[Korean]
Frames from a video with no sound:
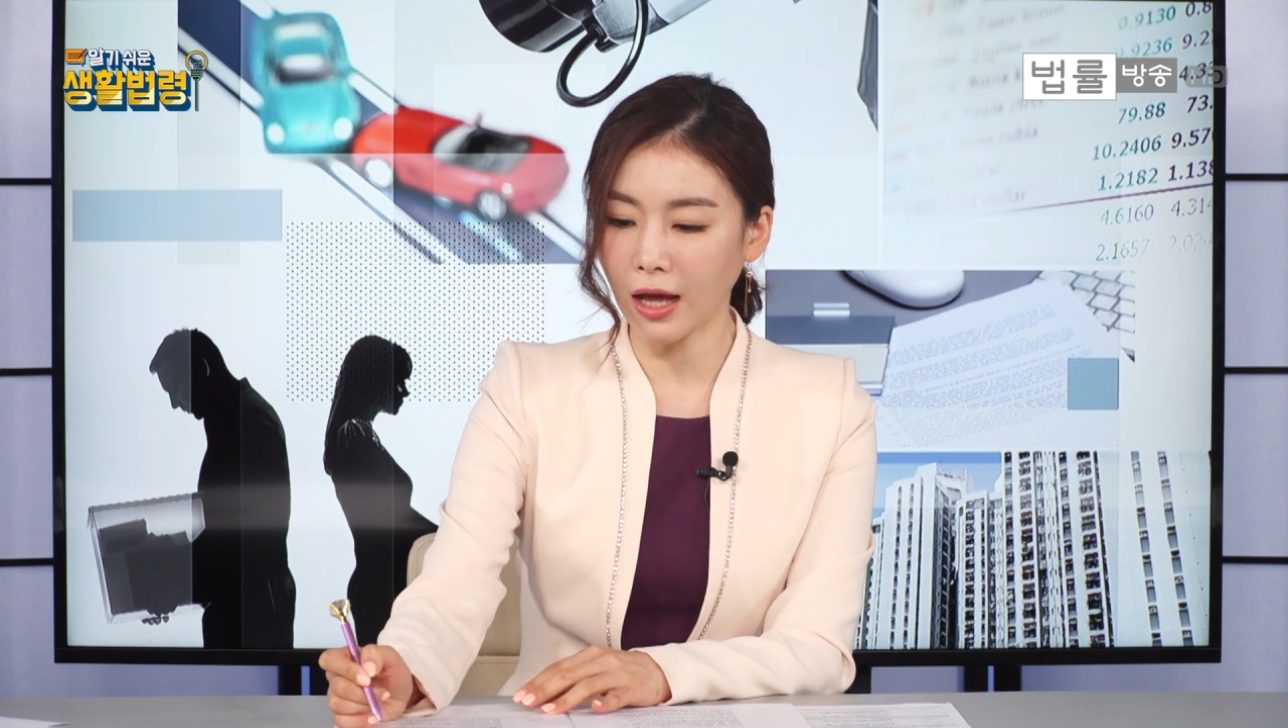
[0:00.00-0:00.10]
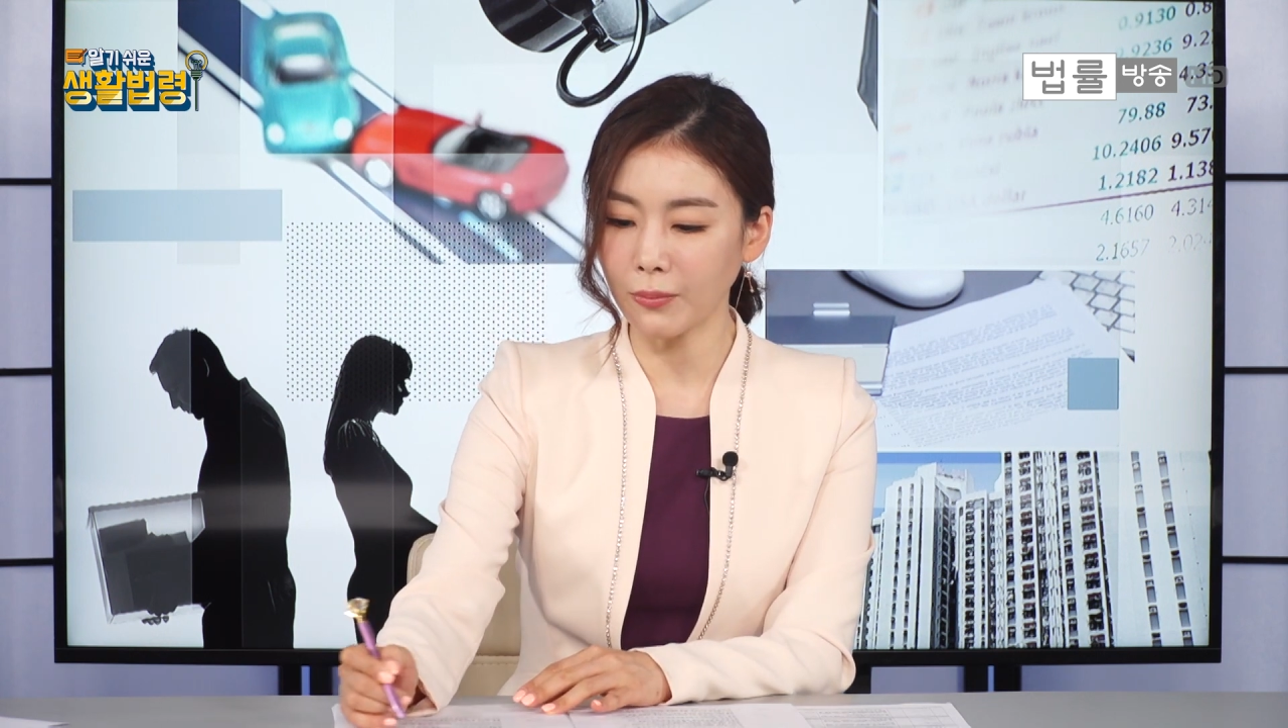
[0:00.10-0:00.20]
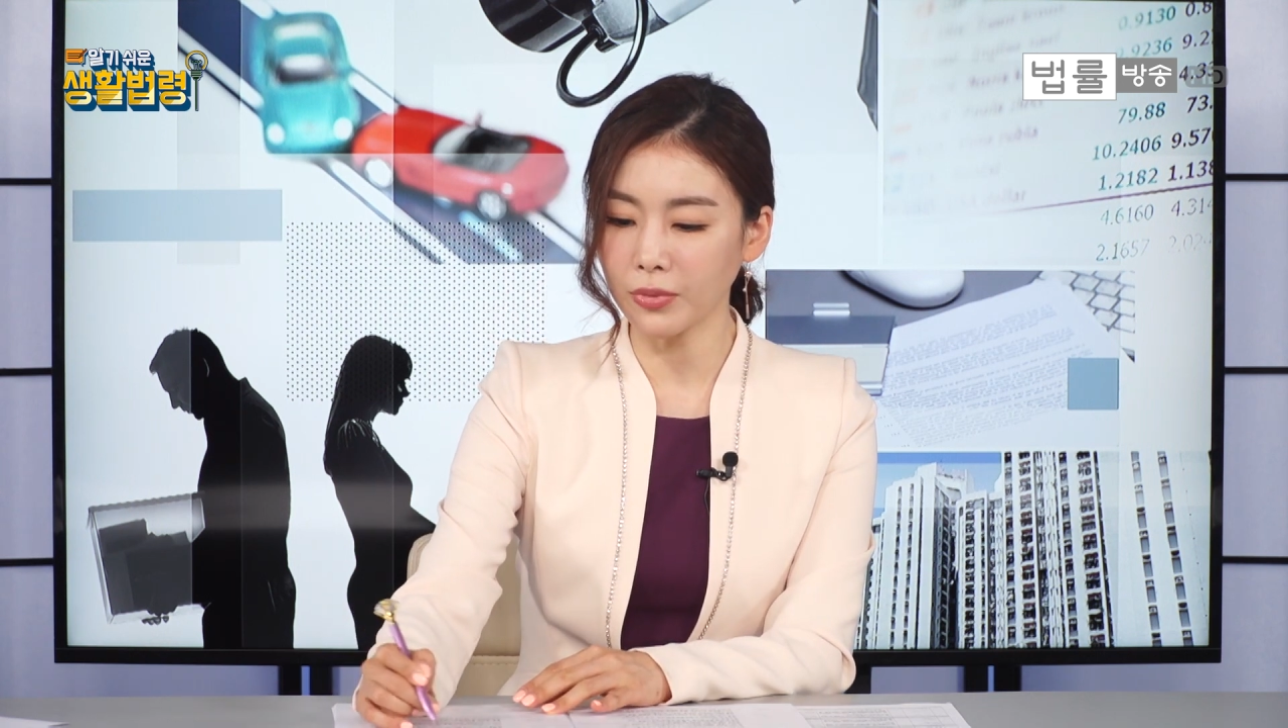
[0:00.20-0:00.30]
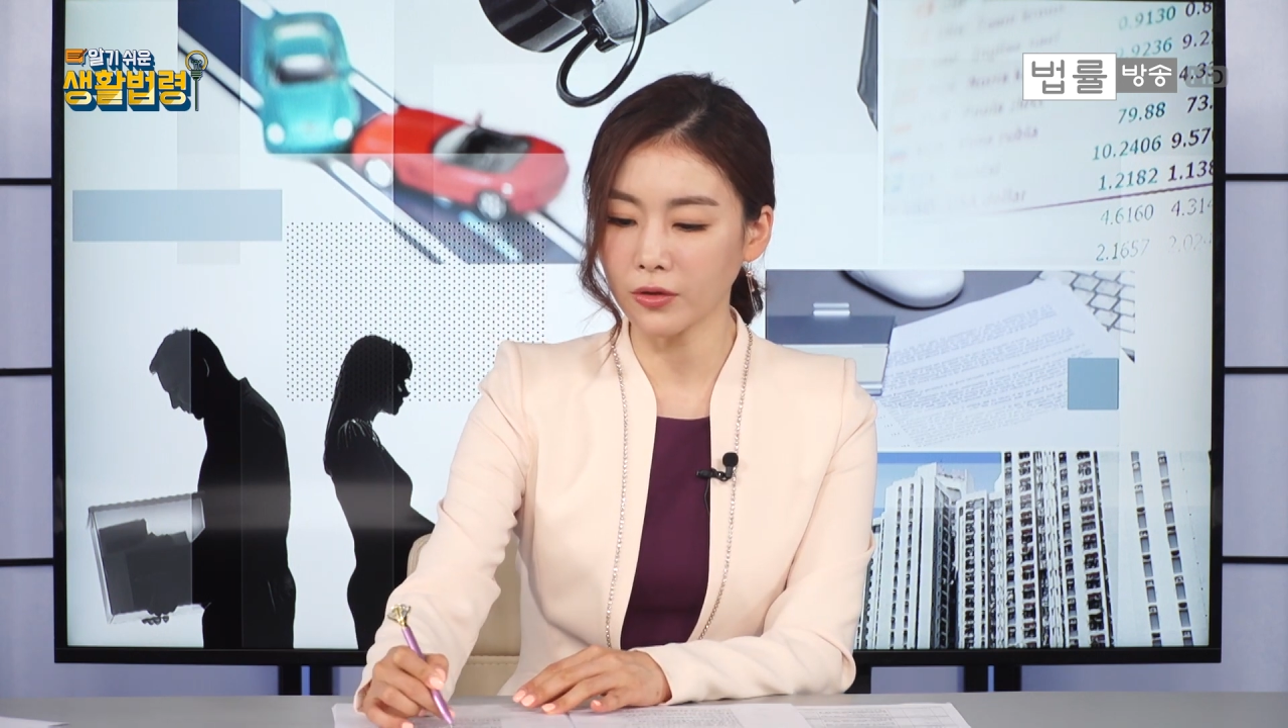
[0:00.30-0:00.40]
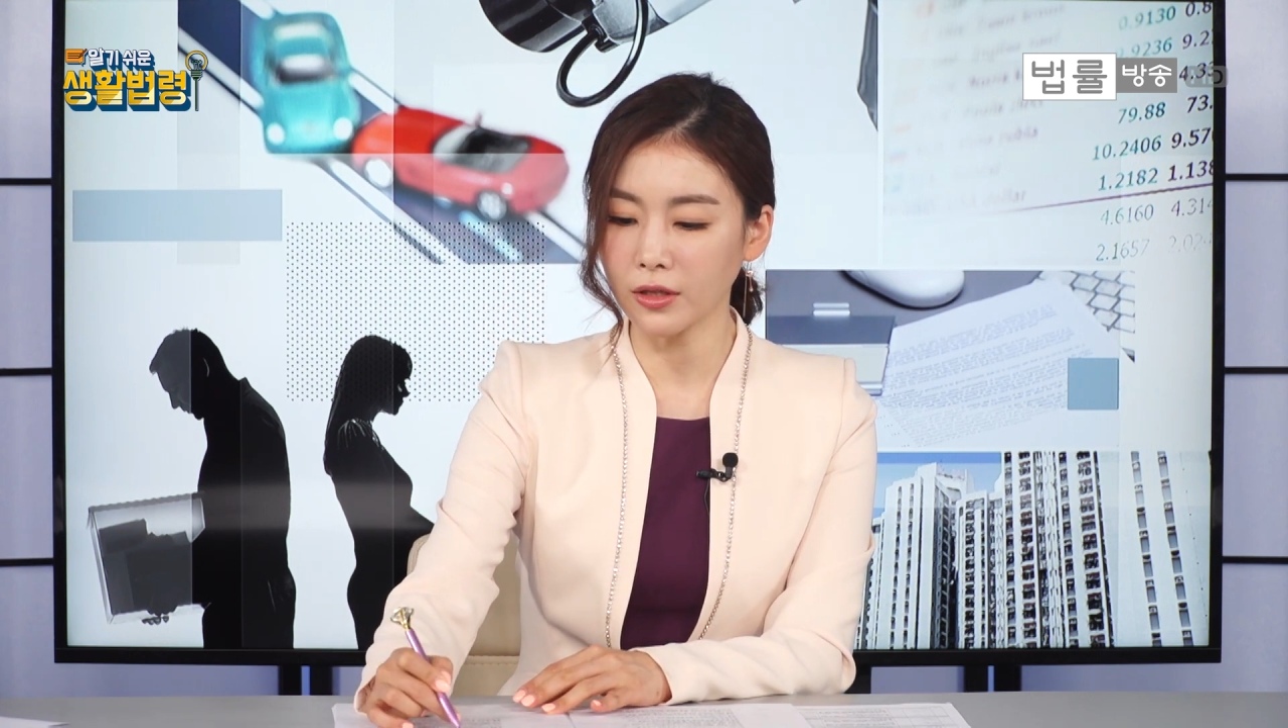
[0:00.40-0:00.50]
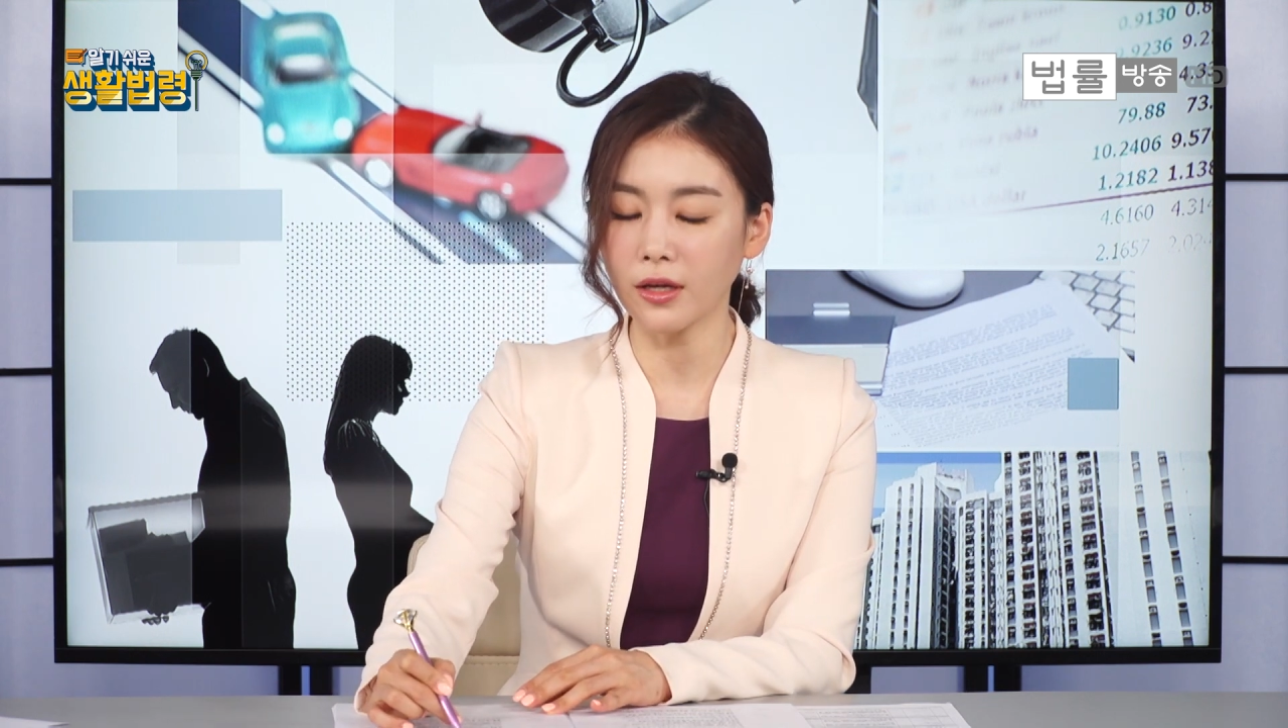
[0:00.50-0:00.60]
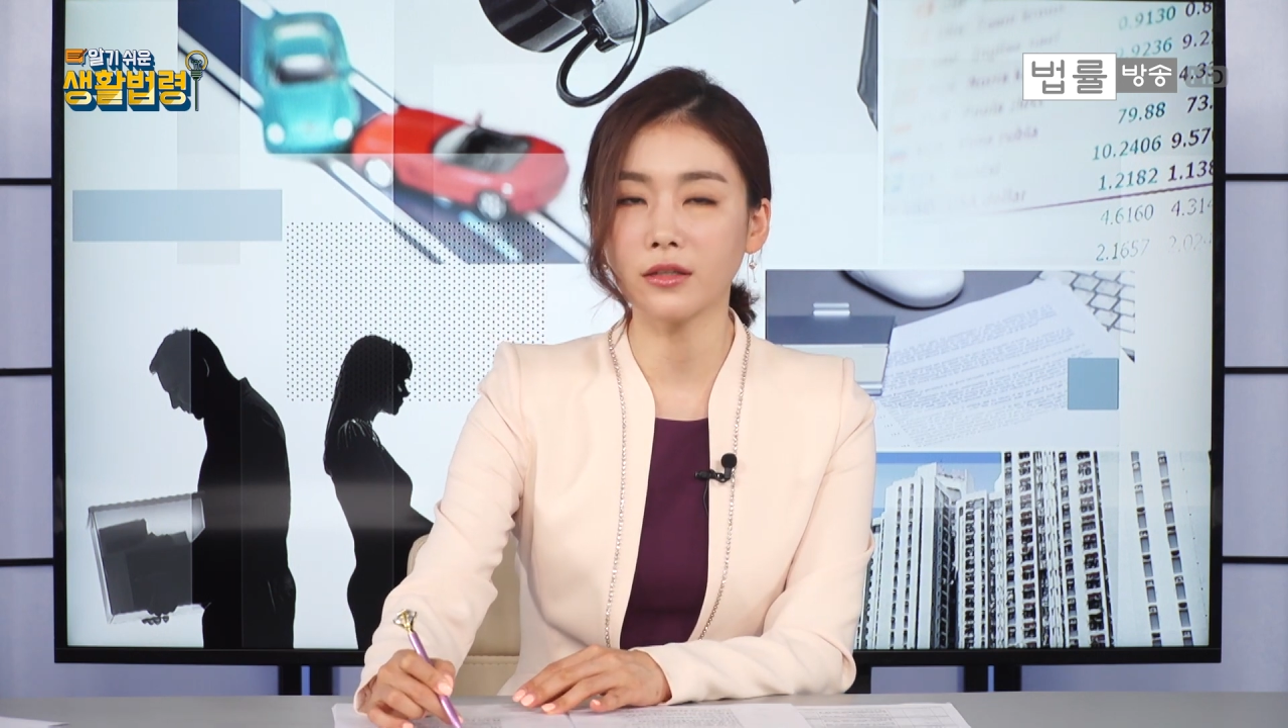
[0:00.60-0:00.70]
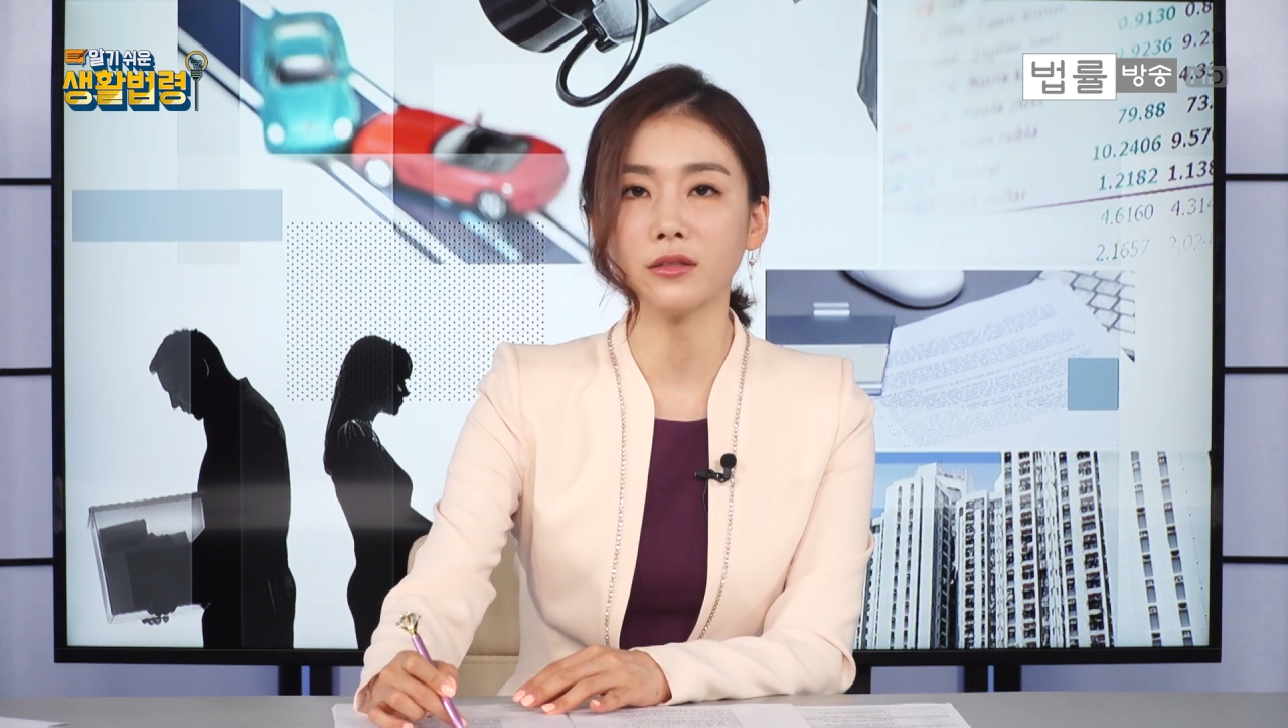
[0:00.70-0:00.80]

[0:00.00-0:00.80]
나 남편에 대한